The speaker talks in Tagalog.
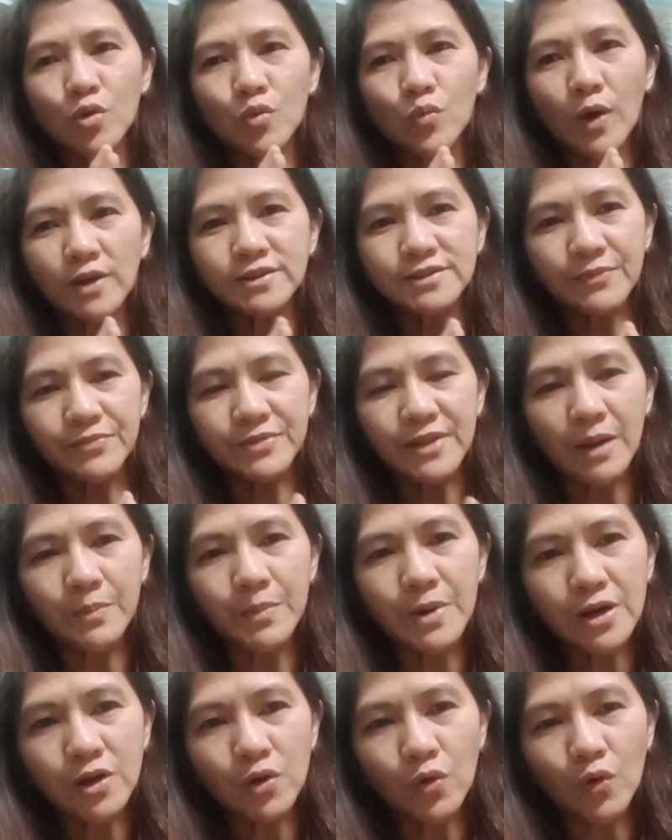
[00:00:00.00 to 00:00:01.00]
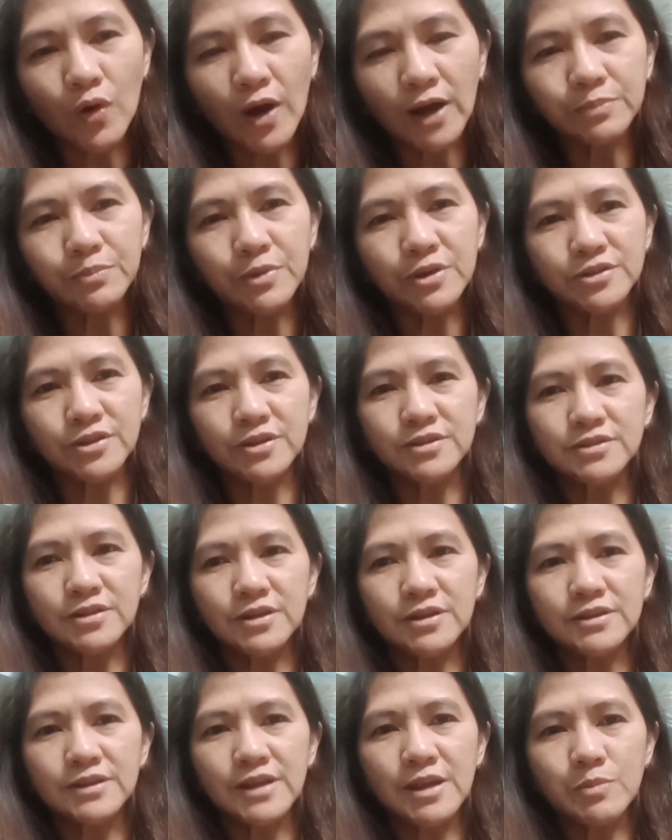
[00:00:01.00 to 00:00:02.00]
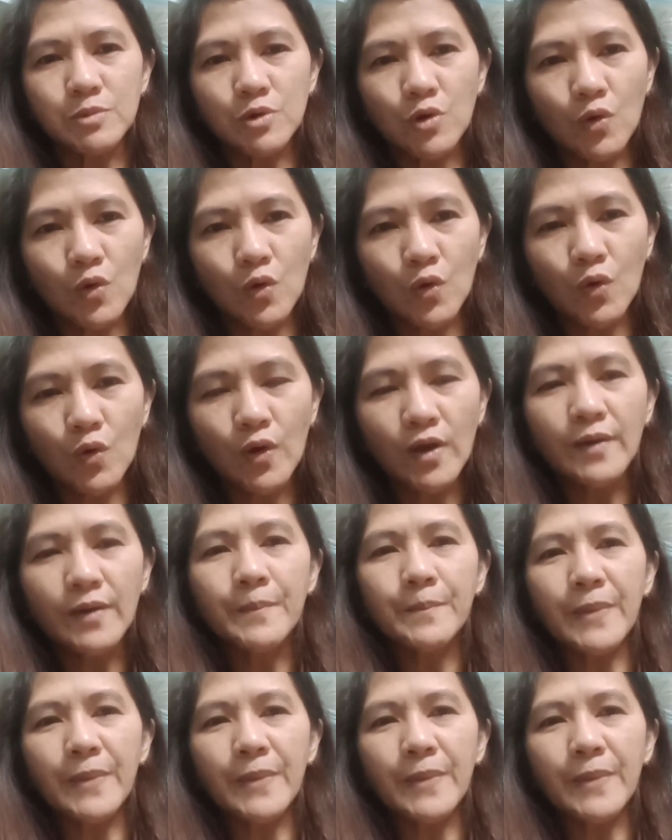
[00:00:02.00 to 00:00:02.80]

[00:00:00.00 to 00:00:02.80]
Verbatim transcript: yung WhatsApp number ko at messenger name ko